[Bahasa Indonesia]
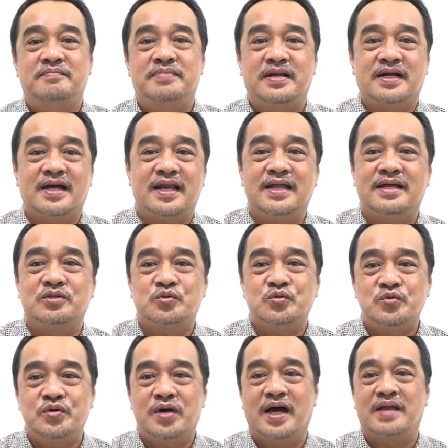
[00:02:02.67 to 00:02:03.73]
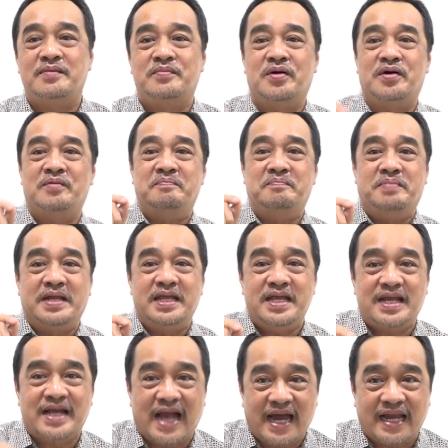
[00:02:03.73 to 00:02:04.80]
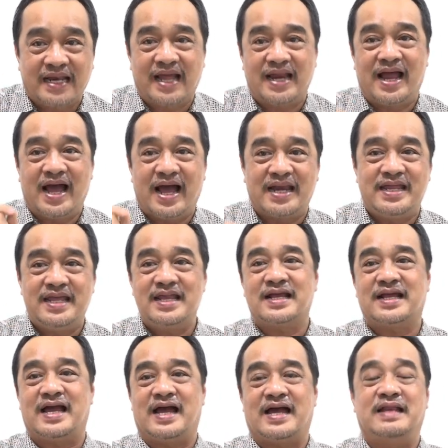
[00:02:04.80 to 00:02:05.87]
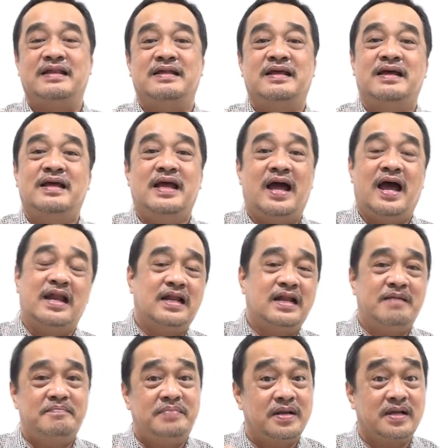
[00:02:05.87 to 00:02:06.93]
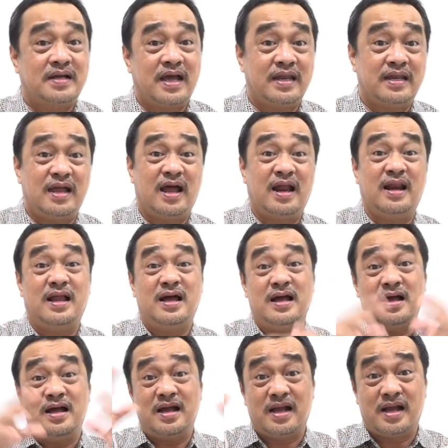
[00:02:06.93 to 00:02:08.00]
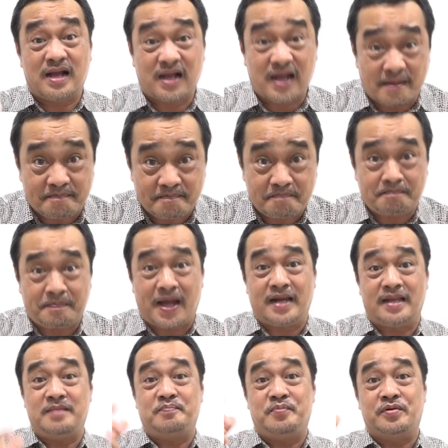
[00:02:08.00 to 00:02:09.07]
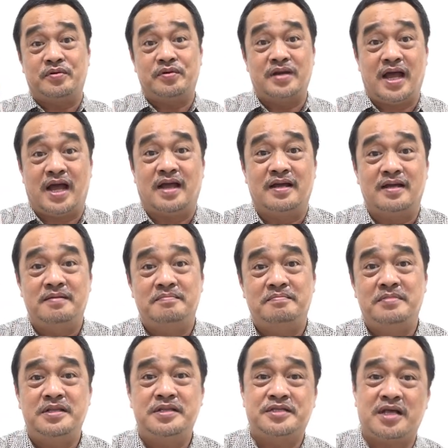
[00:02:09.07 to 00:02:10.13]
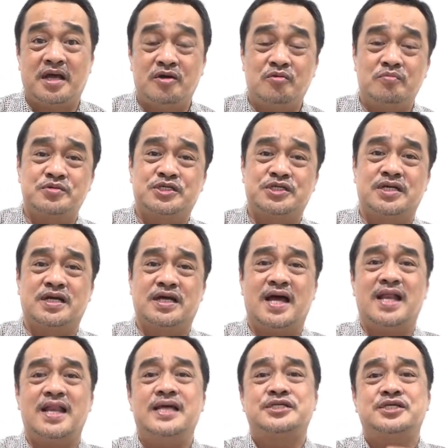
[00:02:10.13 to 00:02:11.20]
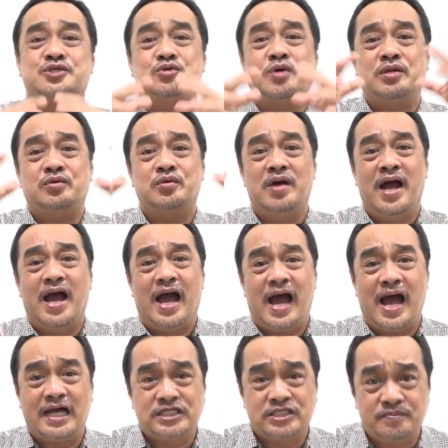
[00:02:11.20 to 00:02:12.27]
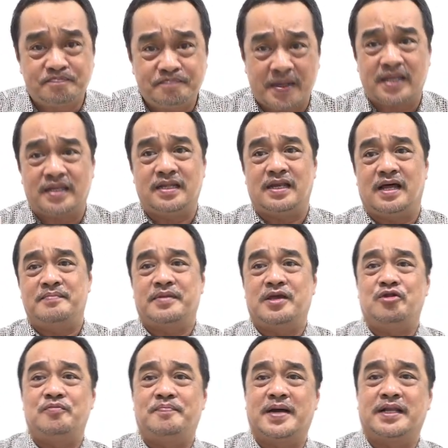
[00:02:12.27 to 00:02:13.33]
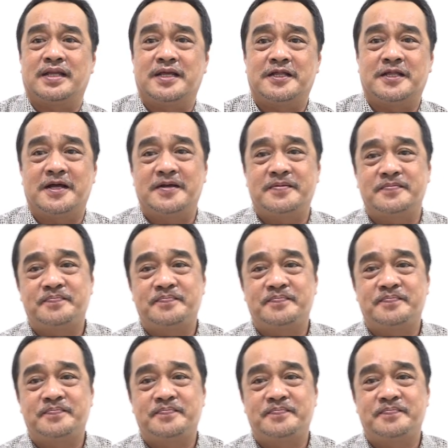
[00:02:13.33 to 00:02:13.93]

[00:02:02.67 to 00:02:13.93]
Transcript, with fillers: berkat yang Tuhan mau berikan dan hadirkan adalah berkat yang lengkap paripurna mencakup segala sesuatu aspek di dalam kehidupan kita.